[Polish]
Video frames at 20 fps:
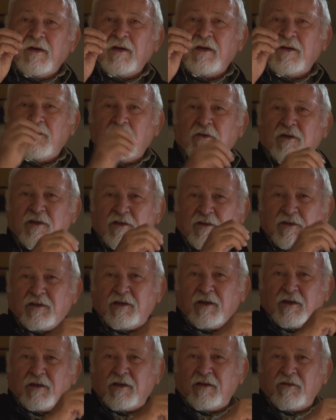i to jest
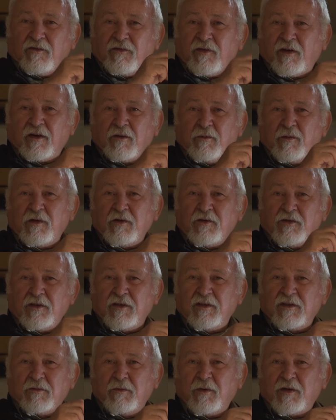ten
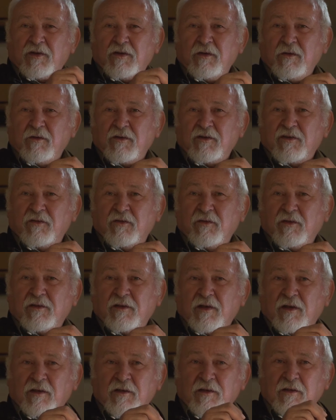fragmencik z maszyną
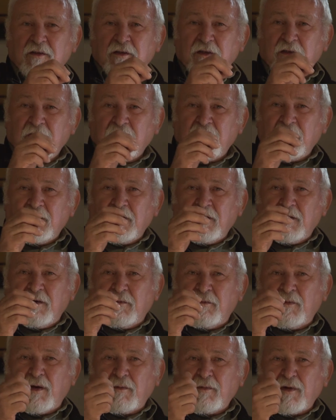związany,
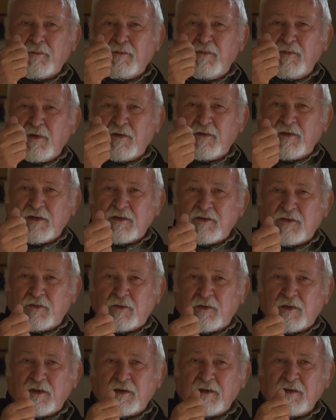mama
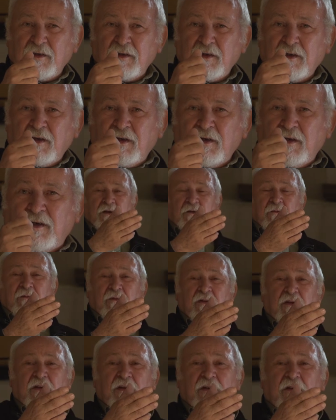prowadziła i,
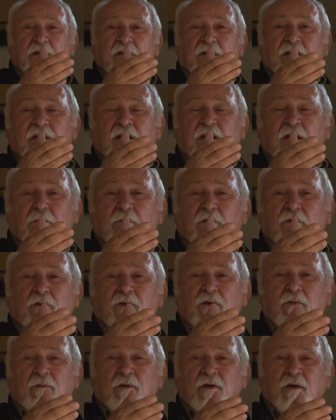i ja
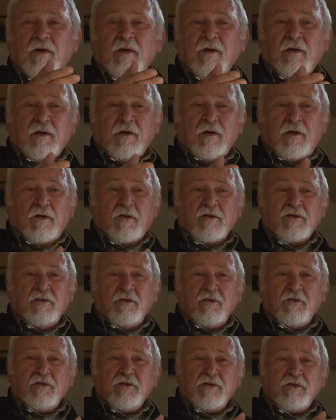byłem
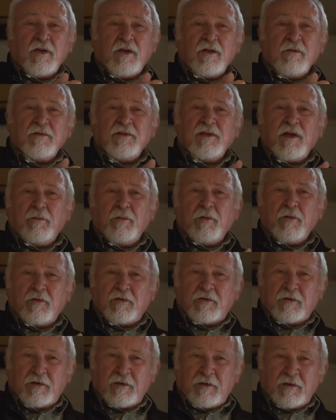roznosicielem
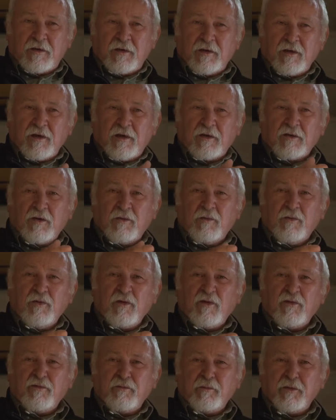zaproszeń. A to
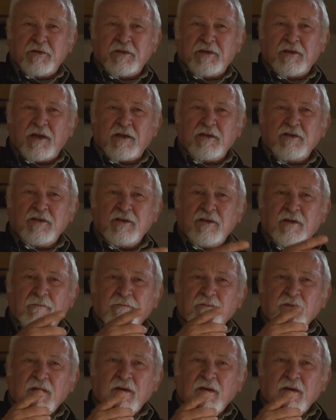było w postaci,